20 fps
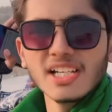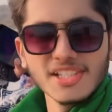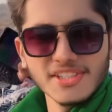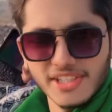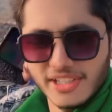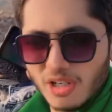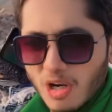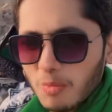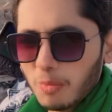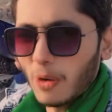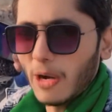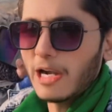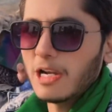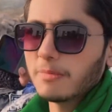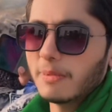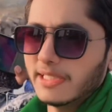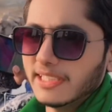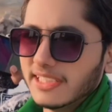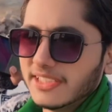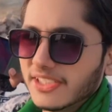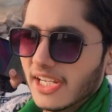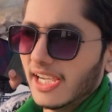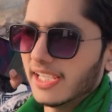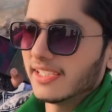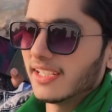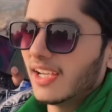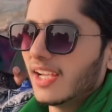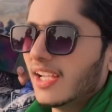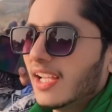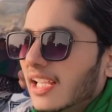जीरो पॉइंट पे थी
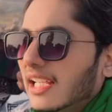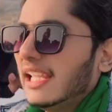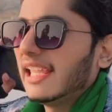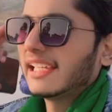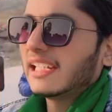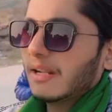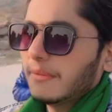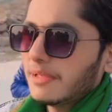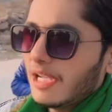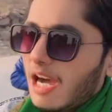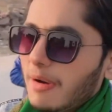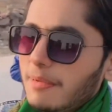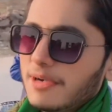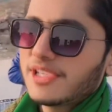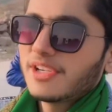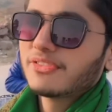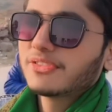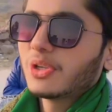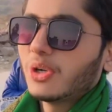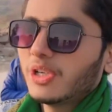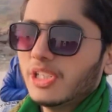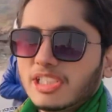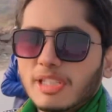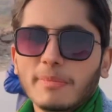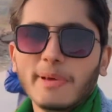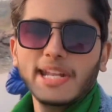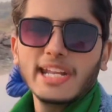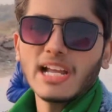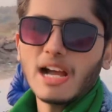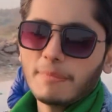शायद लेकिन अब यहाँ पर शिफ्ट हो गई थी
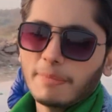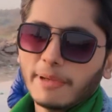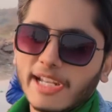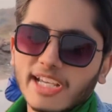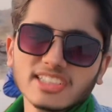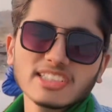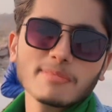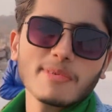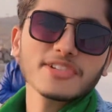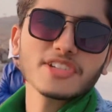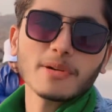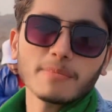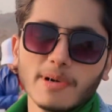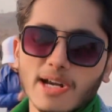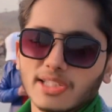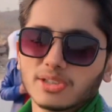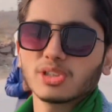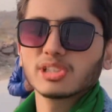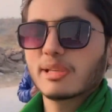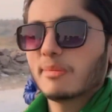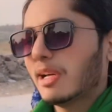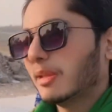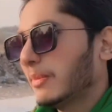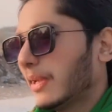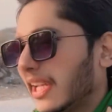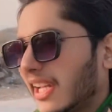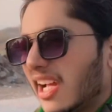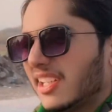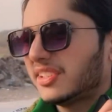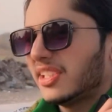मैंने यहाँ पर एक सेमेस्टर पढ़ा था उसके बाद
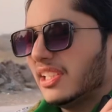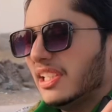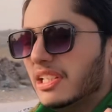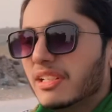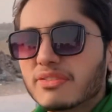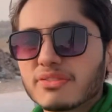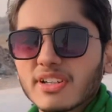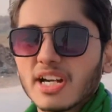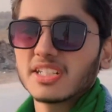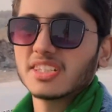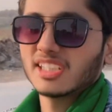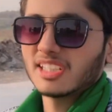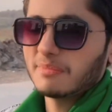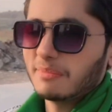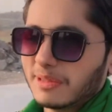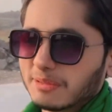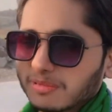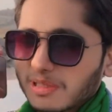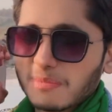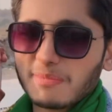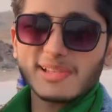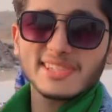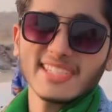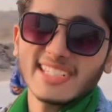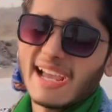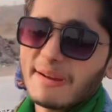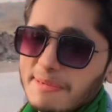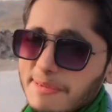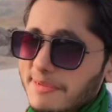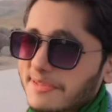मैंने यहाँ से लीव कर दिया था मुझे मज़ा
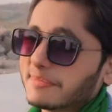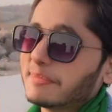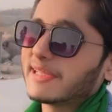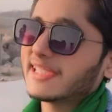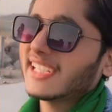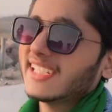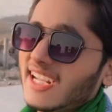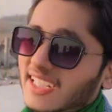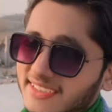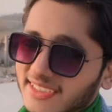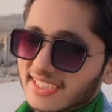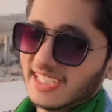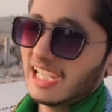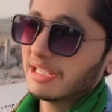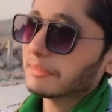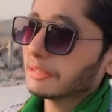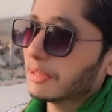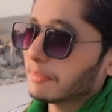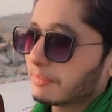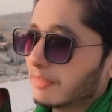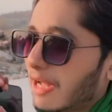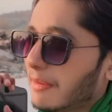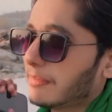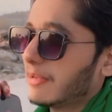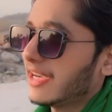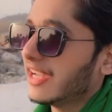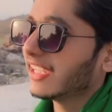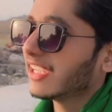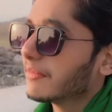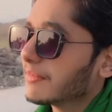यहाँ पर मज़ा नहीं आता था यार मतलब ना
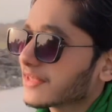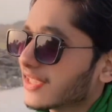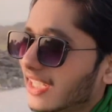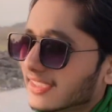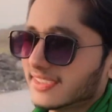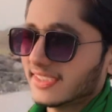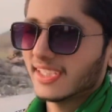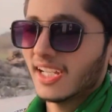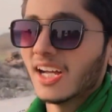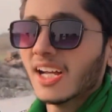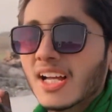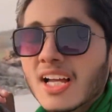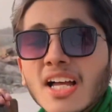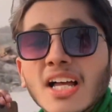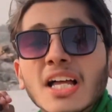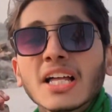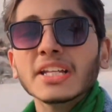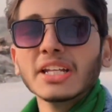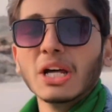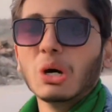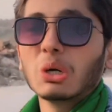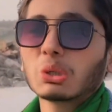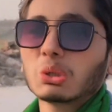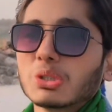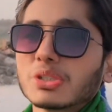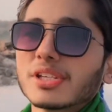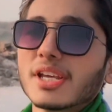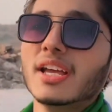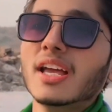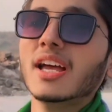पढ़ने का मज़ा आता था ना और
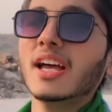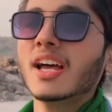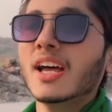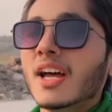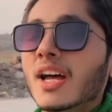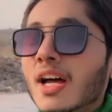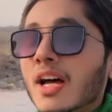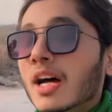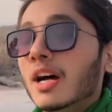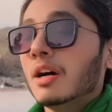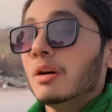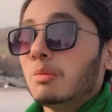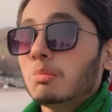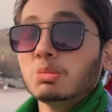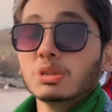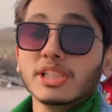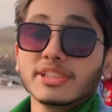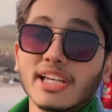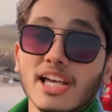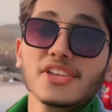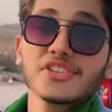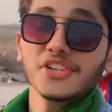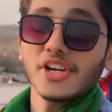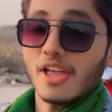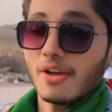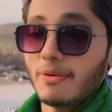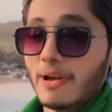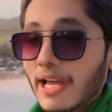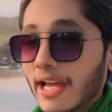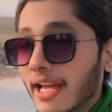कुछ मुझे सांस
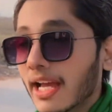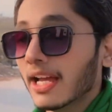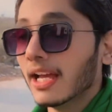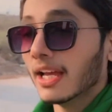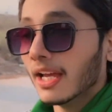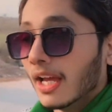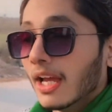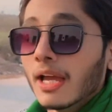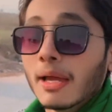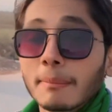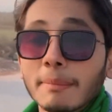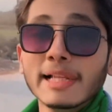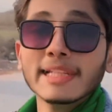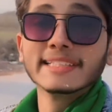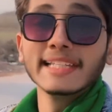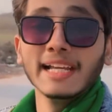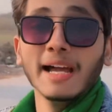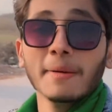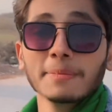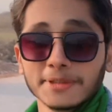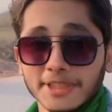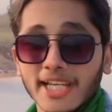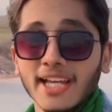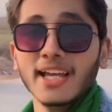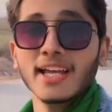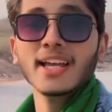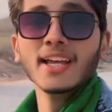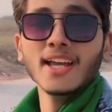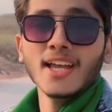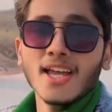चढ़ा भाई मिलते हैं आपसे
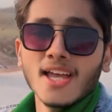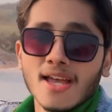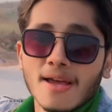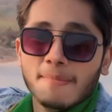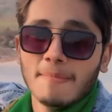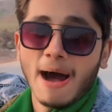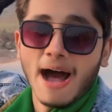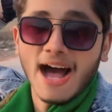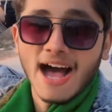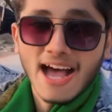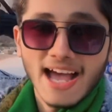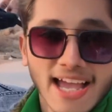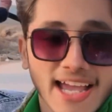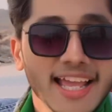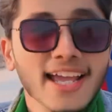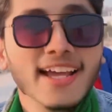बाय